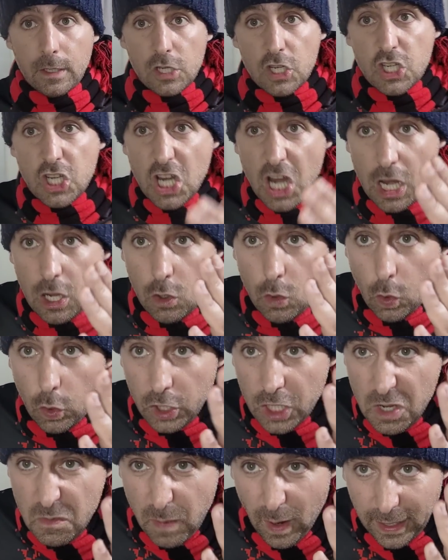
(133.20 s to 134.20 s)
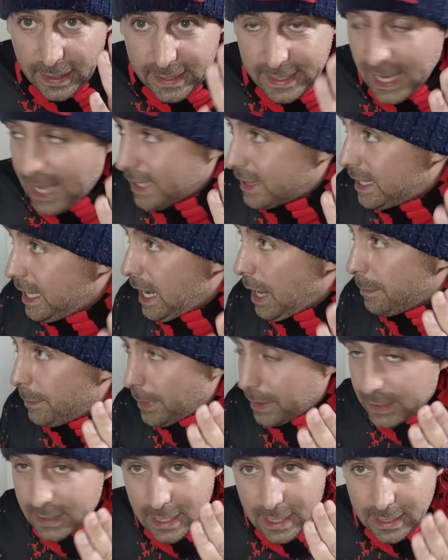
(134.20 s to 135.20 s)
Se non ribaltate la
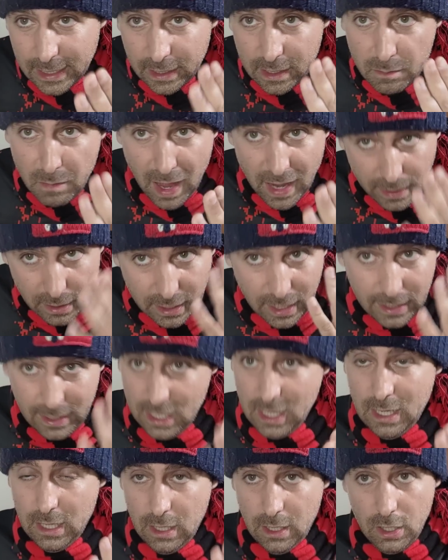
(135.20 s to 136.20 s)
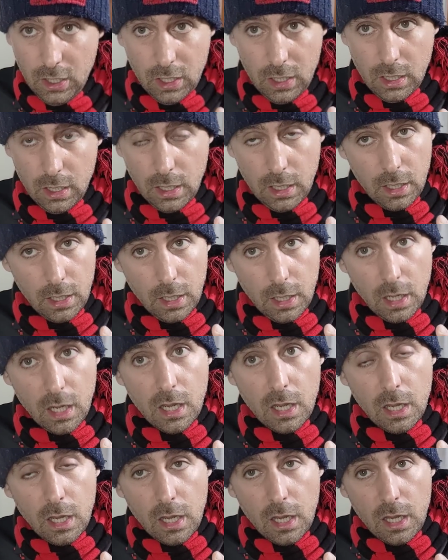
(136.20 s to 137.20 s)
partita di martedì.
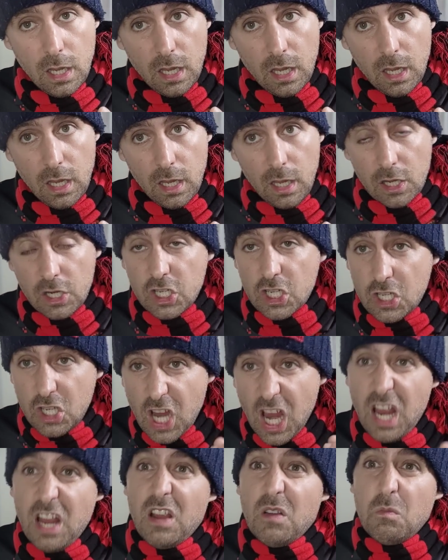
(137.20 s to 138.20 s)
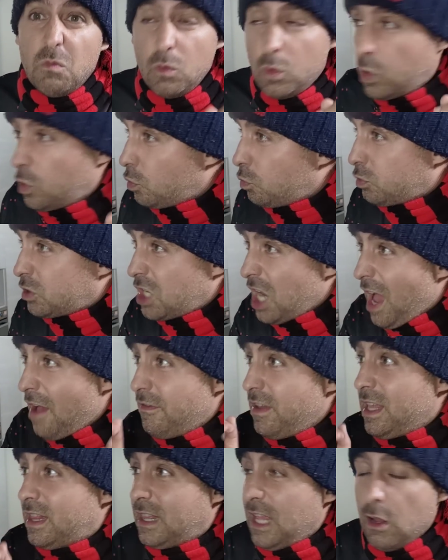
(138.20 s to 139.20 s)
Se, se
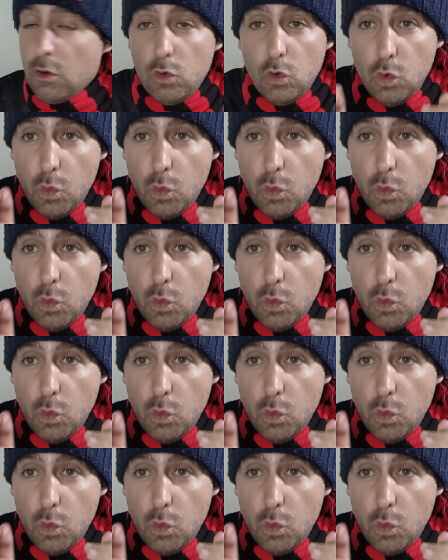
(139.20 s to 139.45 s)
avete